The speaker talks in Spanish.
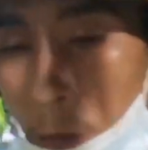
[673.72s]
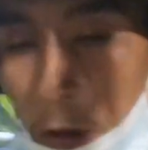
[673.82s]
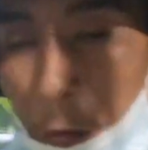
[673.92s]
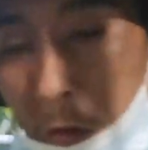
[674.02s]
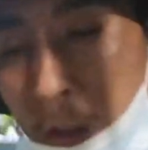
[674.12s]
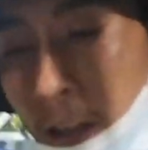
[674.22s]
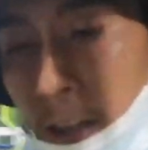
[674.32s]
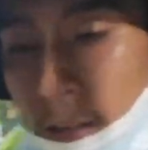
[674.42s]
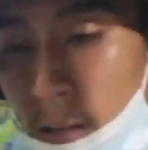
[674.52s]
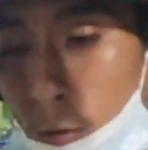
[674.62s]
me
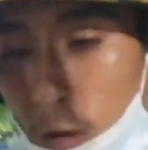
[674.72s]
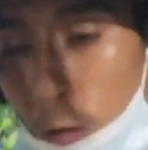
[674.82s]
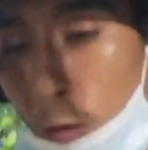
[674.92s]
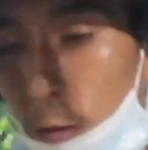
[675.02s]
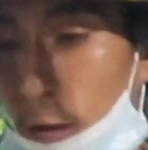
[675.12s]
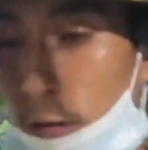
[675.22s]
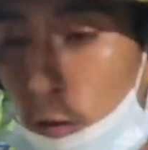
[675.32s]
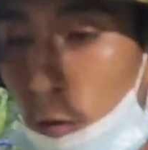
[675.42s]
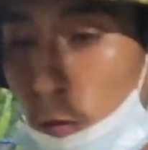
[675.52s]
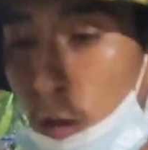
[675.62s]
gustaría hacer una
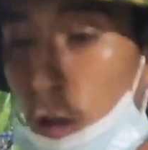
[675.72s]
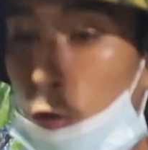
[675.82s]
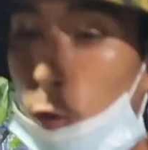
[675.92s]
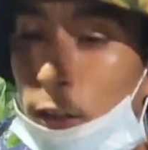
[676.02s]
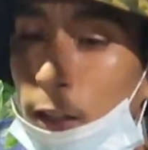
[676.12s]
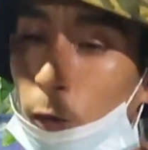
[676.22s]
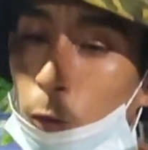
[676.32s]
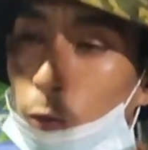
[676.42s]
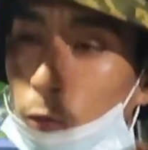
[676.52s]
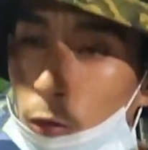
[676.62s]
colaboración. Yo tengo
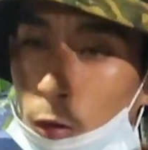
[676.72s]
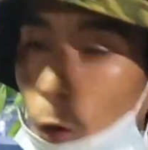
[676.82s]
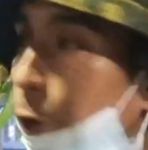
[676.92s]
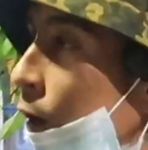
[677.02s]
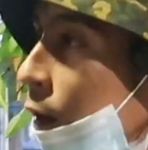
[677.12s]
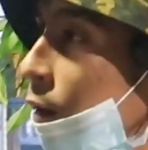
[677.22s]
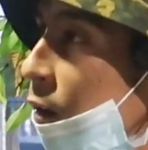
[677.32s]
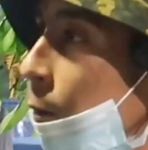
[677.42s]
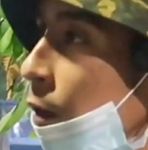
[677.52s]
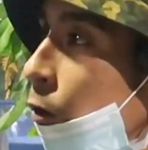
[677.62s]
un joven que es
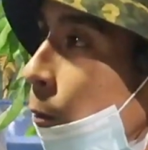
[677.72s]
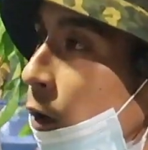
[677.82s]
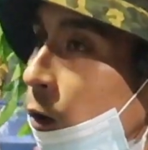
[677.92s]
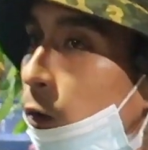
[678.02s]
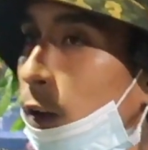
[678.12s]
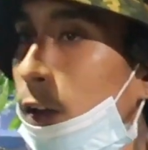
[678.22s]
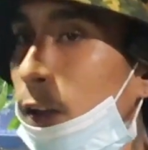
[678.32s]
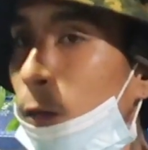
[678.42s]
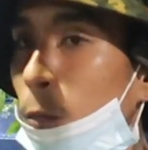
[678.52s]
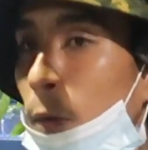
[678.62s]
amigo mío, que es
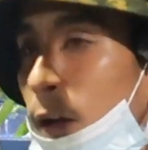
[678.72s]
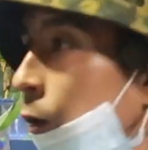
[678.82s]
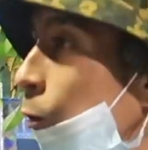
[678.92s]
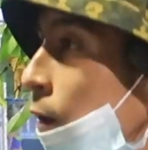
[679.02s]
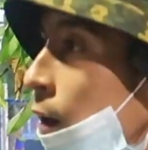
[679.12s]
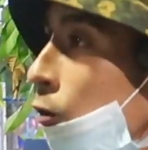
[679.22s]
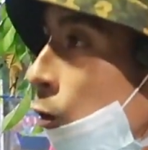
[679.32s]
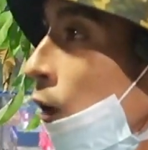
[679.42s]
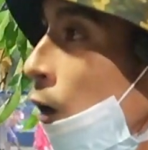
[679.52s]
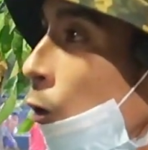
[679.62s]
de un barrio
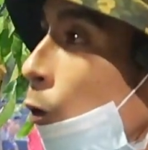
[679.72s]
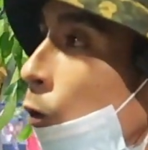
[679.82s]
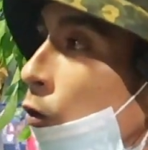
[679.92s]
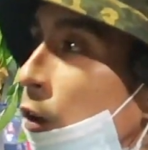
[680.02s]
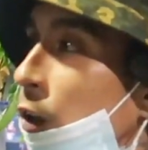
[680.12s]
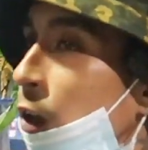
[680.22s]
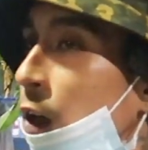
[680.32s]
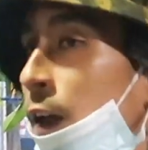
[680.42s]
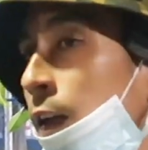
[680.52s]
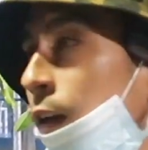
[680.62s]
Villasol, que lo conocí.
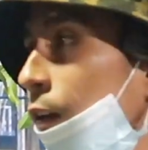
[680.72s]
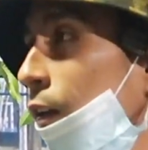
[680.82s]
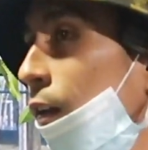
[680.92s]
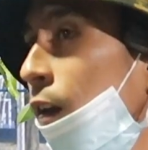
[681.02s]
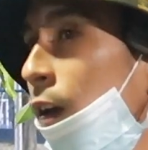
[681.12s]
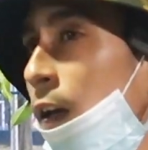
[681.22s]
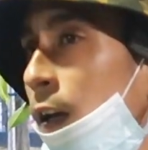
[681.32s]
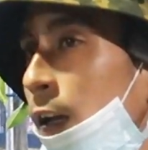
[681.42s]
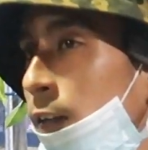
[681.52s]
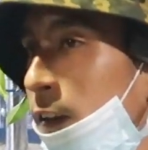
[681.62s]
¿Cómo se llama?
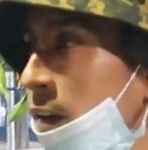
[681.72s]
Él se